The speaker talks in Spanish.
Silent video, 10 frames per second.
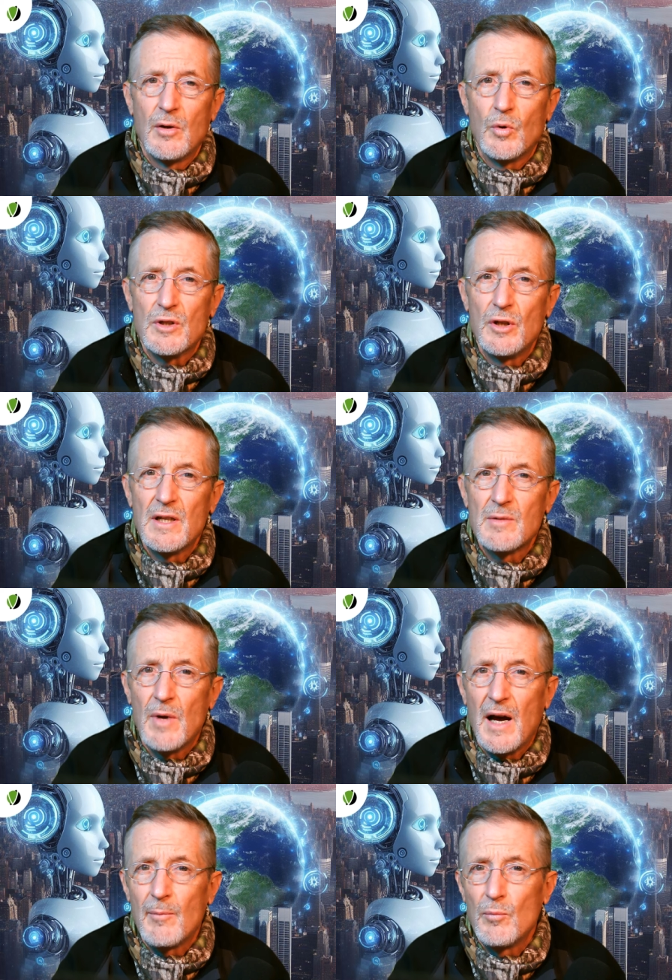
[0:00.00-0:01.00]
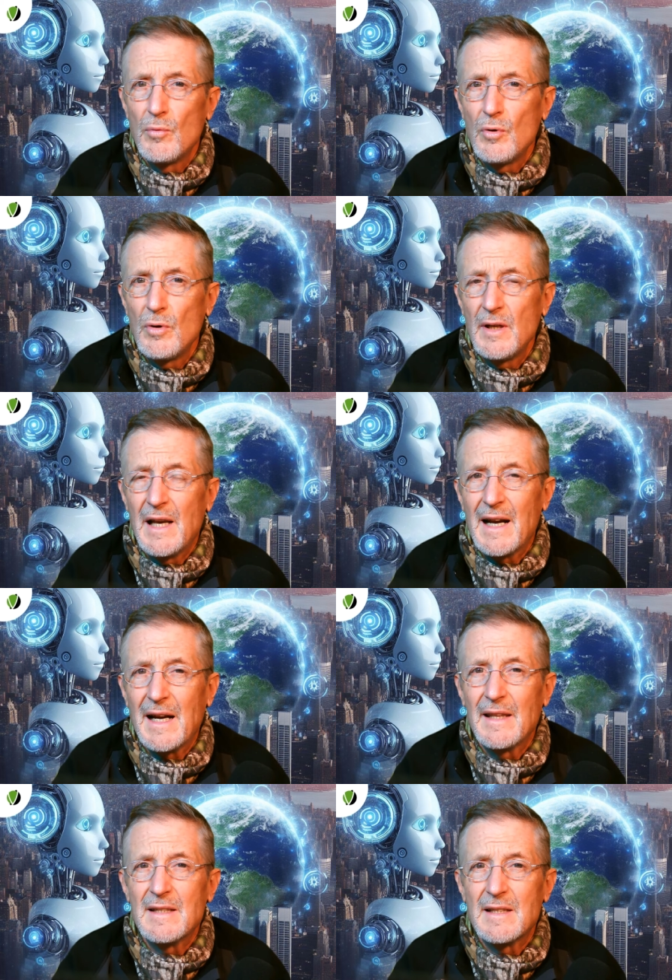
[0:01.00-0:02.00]
cuestiones a muy
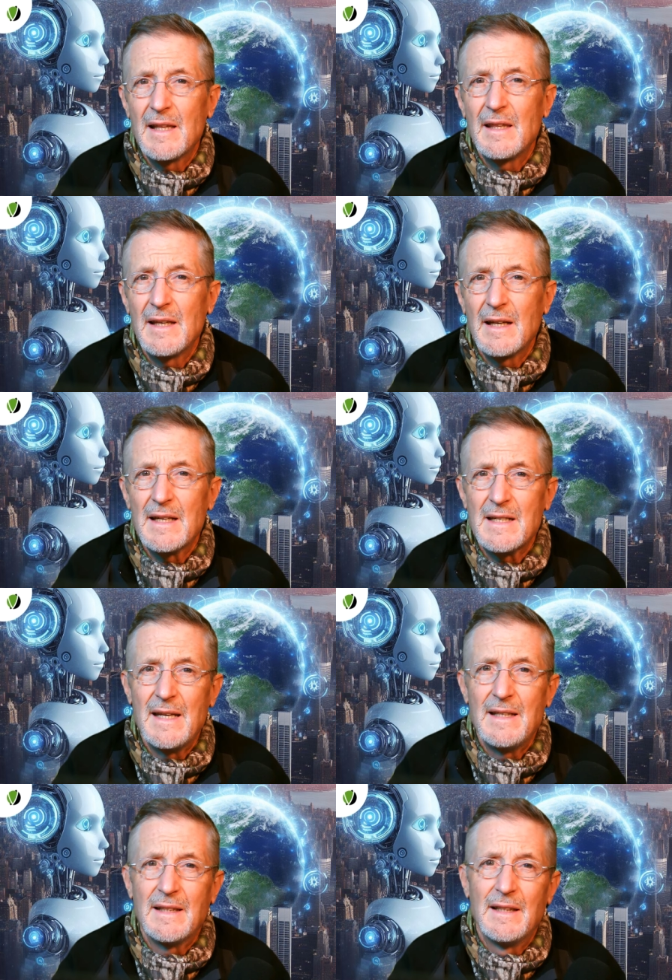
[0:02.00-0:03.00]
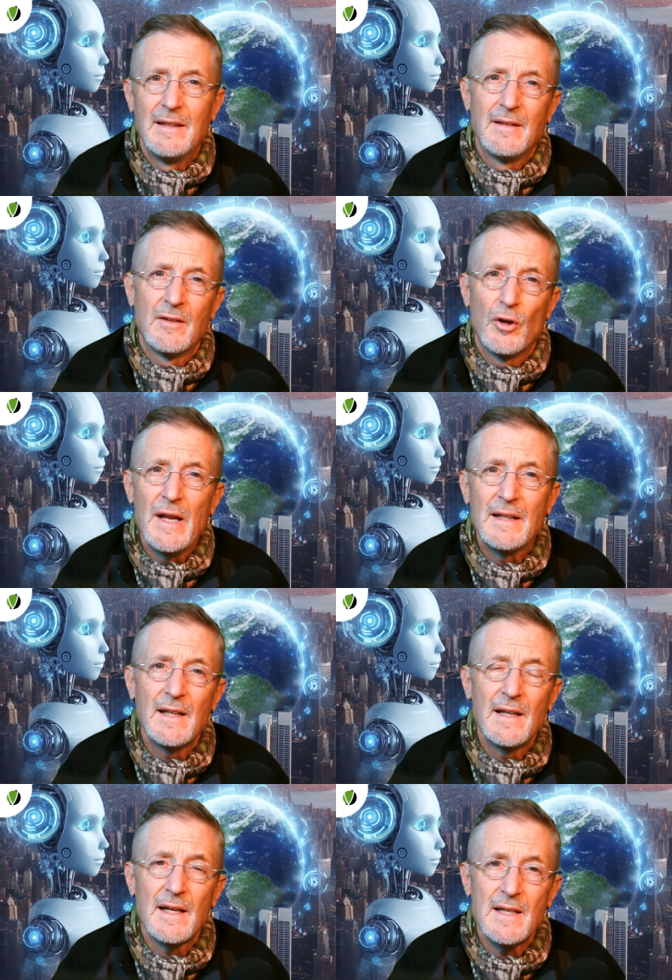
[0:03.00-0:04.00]
larga distancia que se
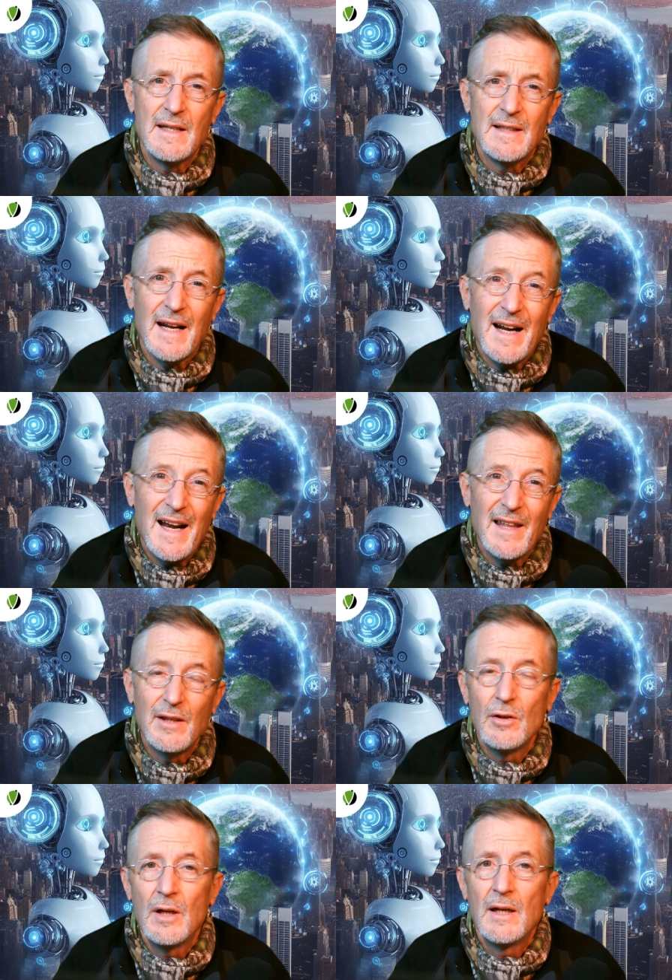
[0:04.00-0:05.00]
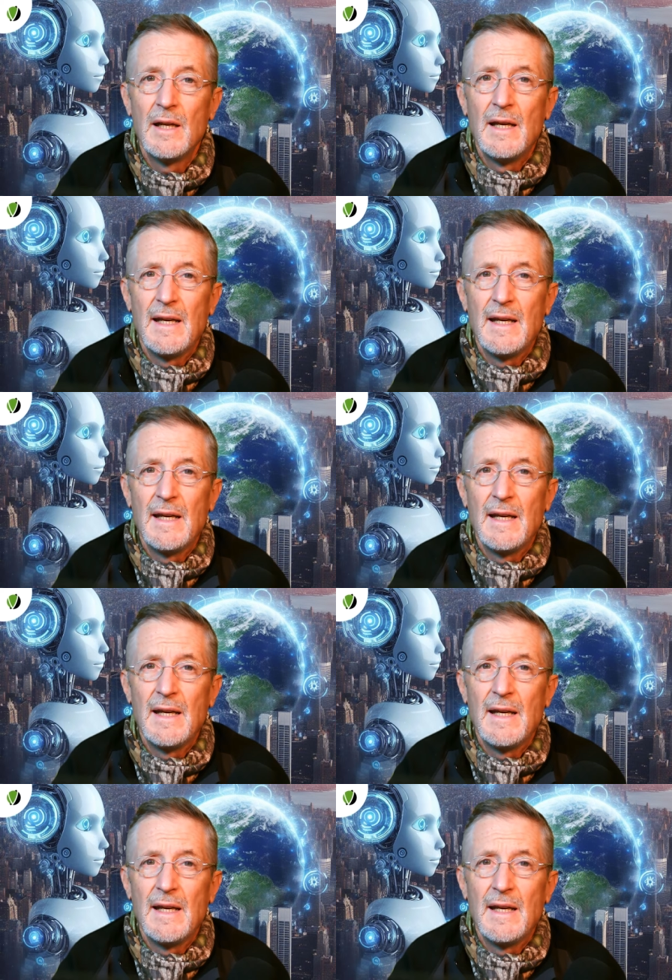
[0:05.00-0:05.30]
conectan, que se interrelacionan,